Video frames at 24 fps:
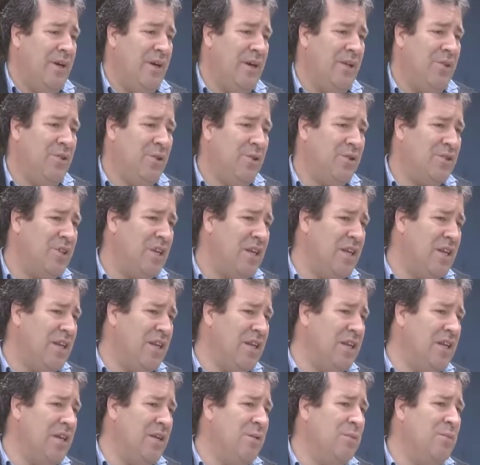Entonces
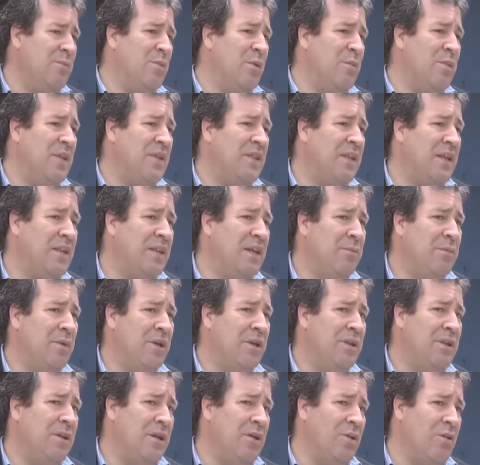allí
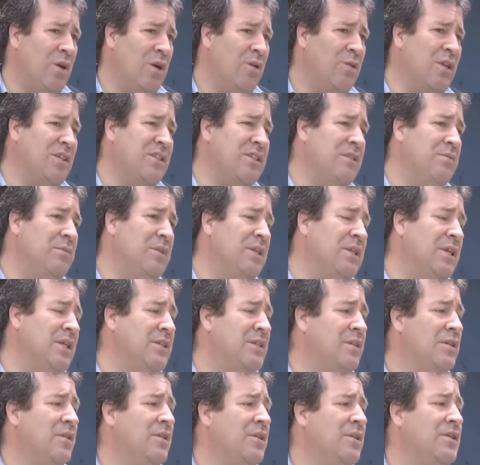momentáneamente, con algunas
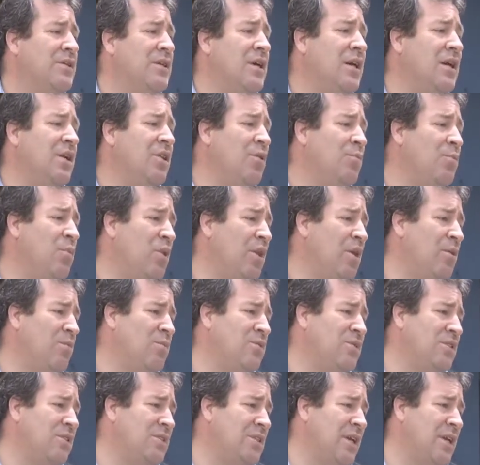limitaciones, ya que no
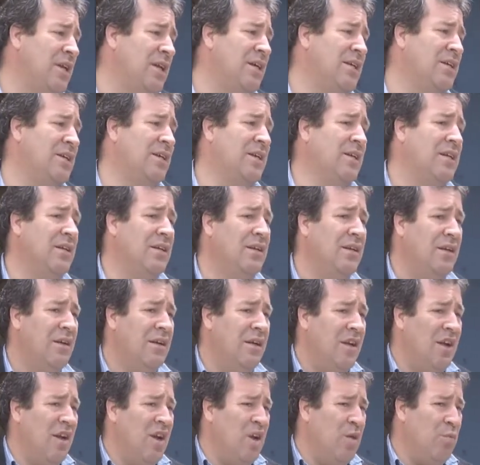podemos instalar el
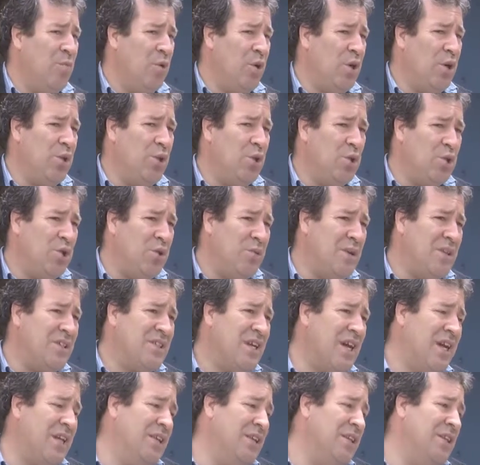proyector
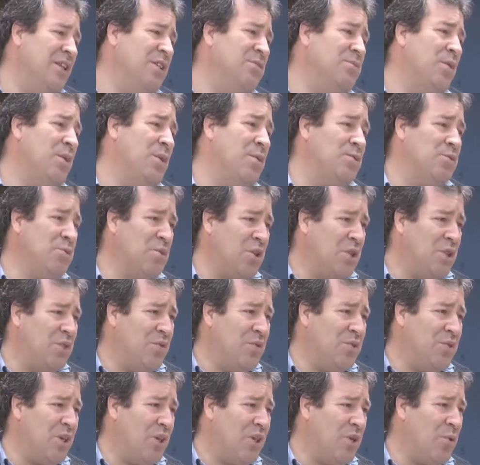universal ni disponemos de un
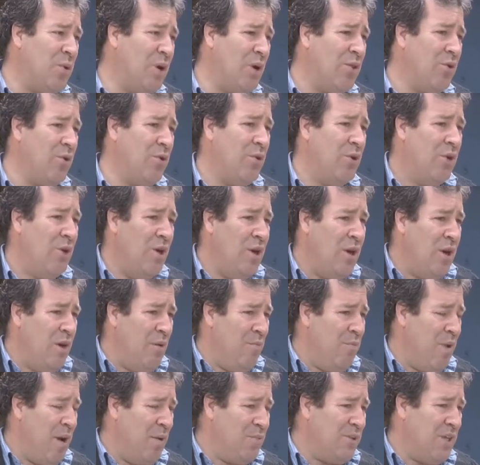edificio adecuado,
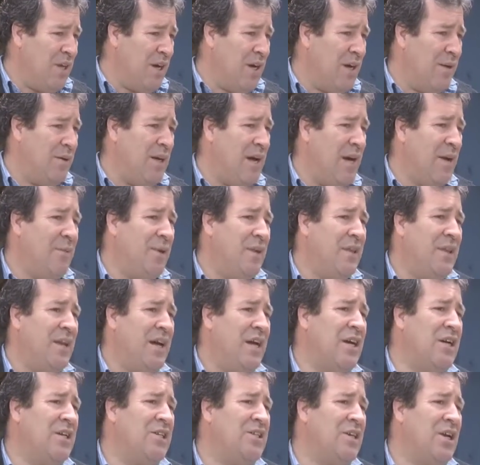vamos a,
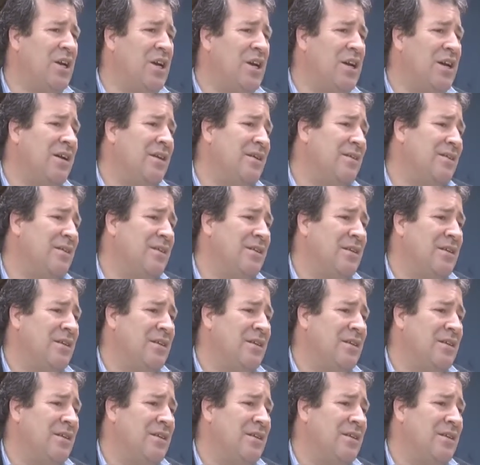brindar la